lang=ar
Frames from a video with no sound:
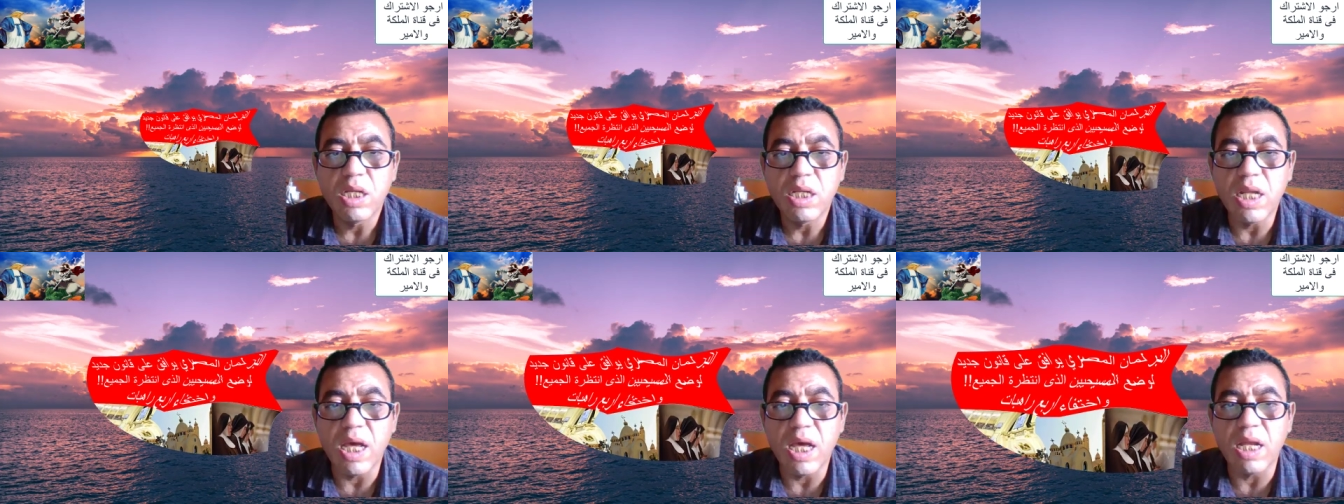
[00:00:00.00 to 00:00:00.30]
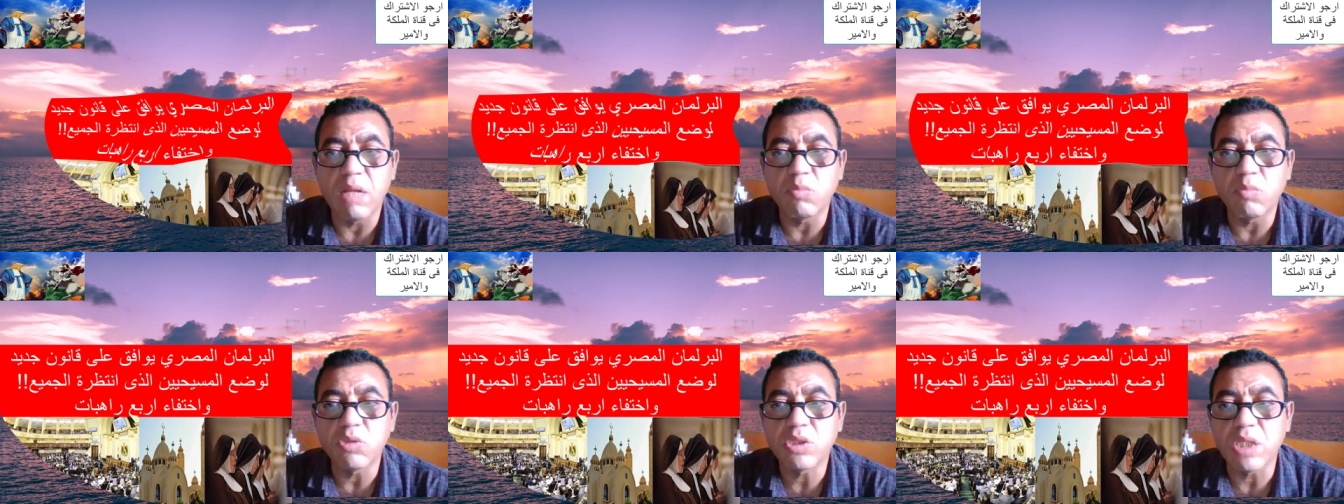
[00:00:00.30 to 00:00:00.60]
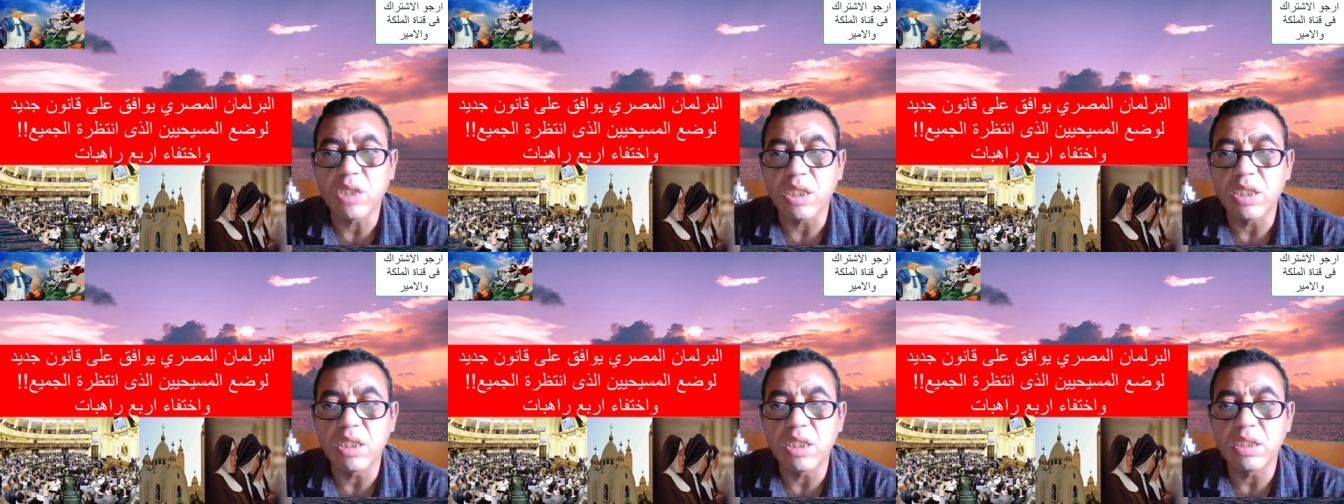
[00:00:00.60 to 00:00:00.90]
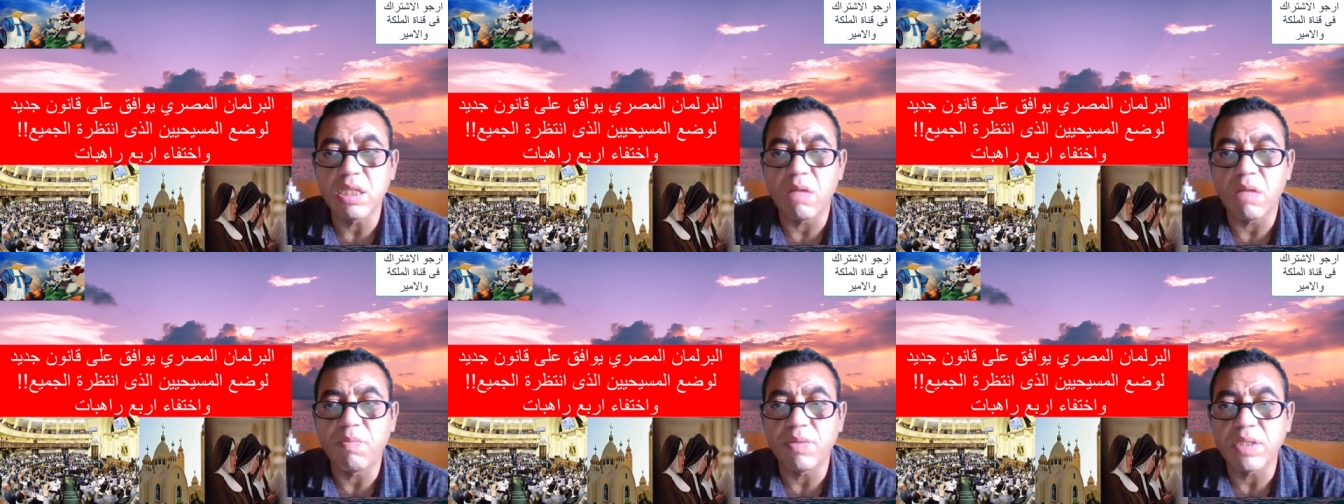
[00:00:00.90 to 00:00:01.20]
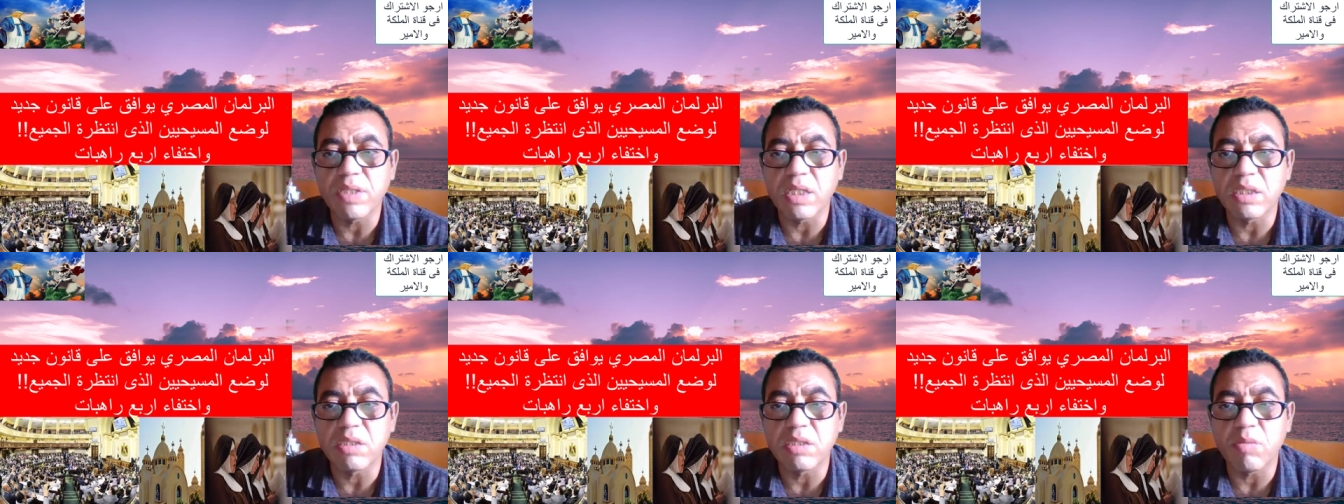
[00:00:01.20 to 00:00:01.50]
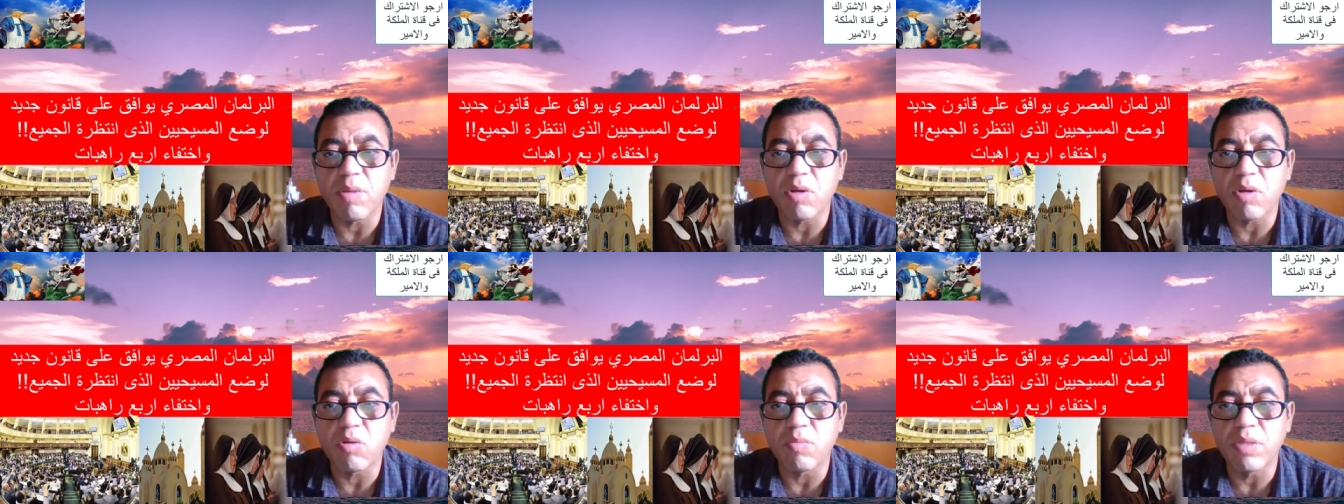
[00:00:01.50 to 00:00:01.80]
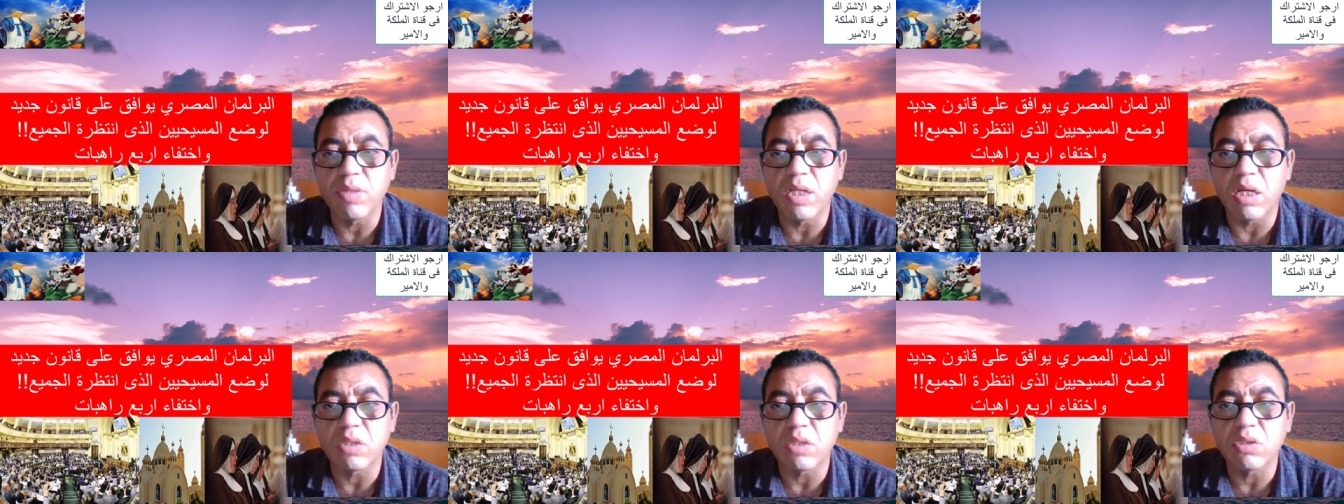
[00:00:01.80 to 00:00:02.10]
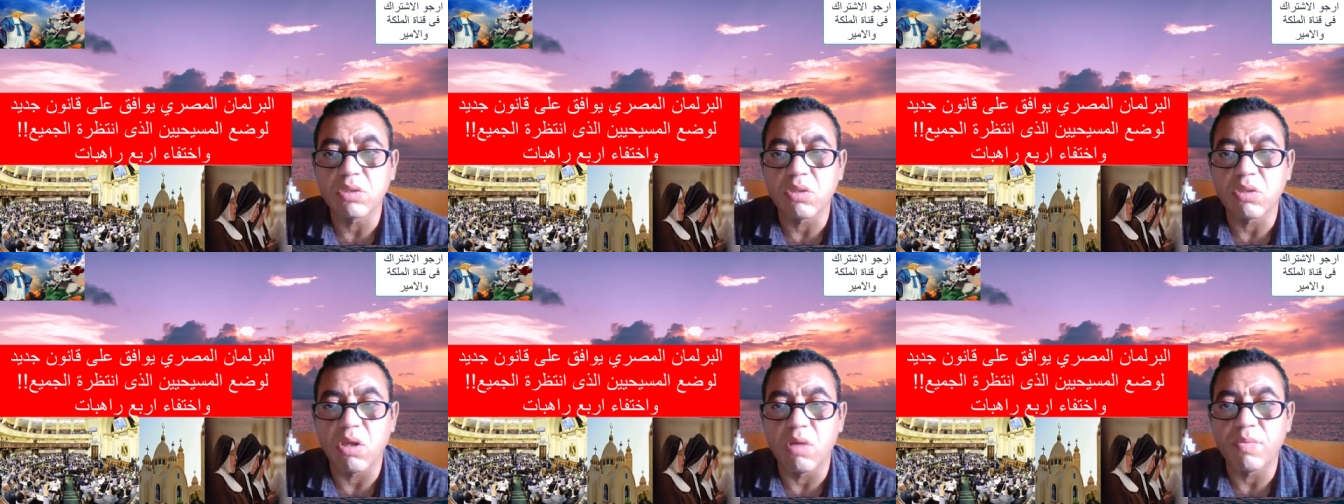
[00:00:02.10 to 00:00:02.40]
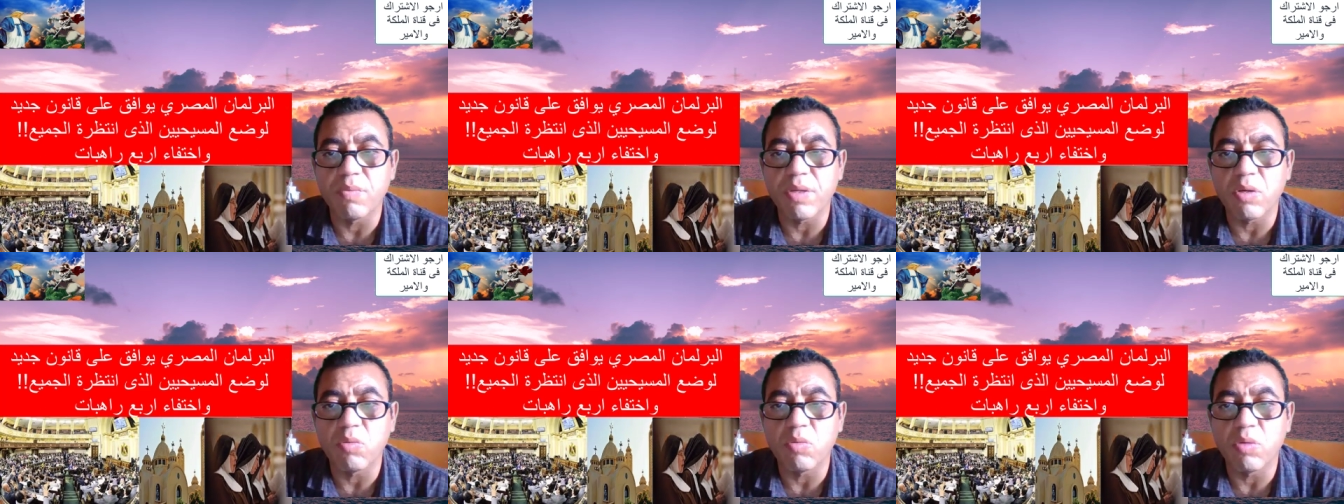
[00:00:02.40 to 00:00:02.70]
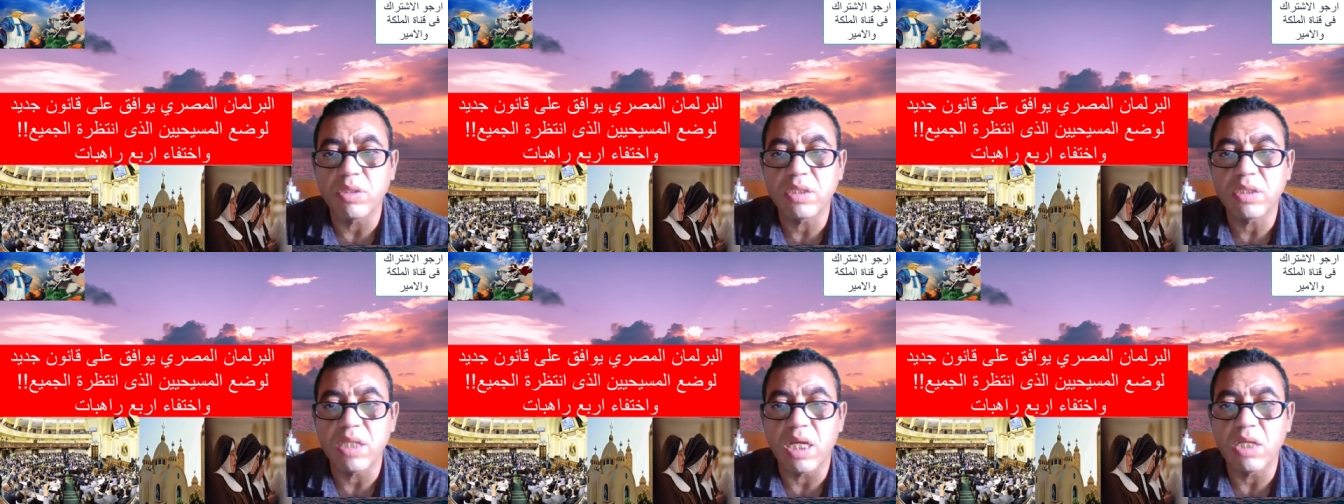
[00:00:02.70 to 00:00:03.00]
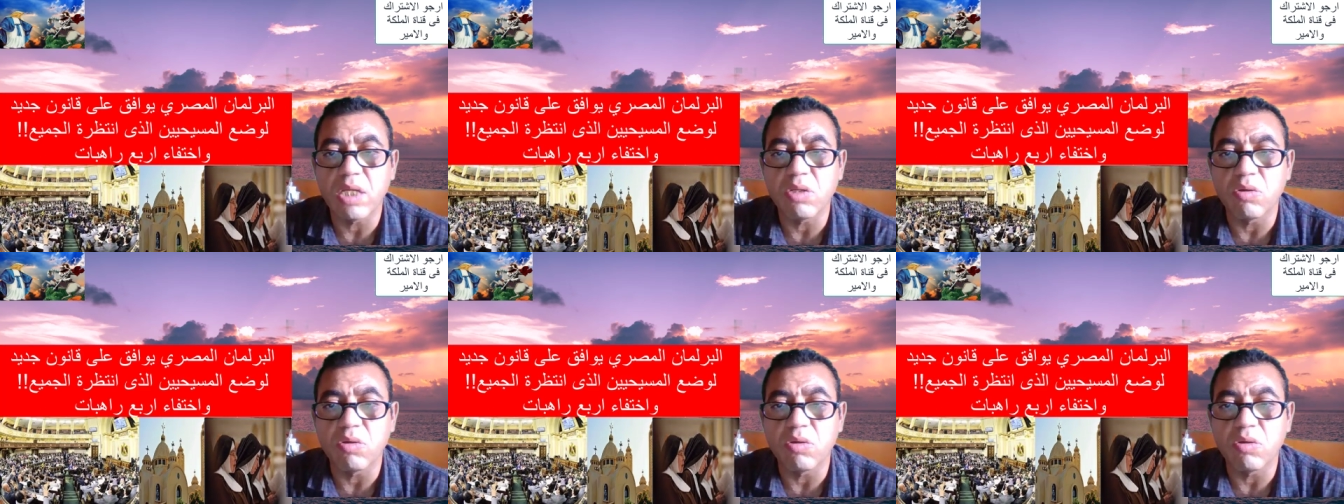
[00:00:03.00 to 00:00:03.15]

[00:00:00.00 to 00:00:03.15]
لألم شديد نلفت انتباهكم إلى اختطاف إخوتنا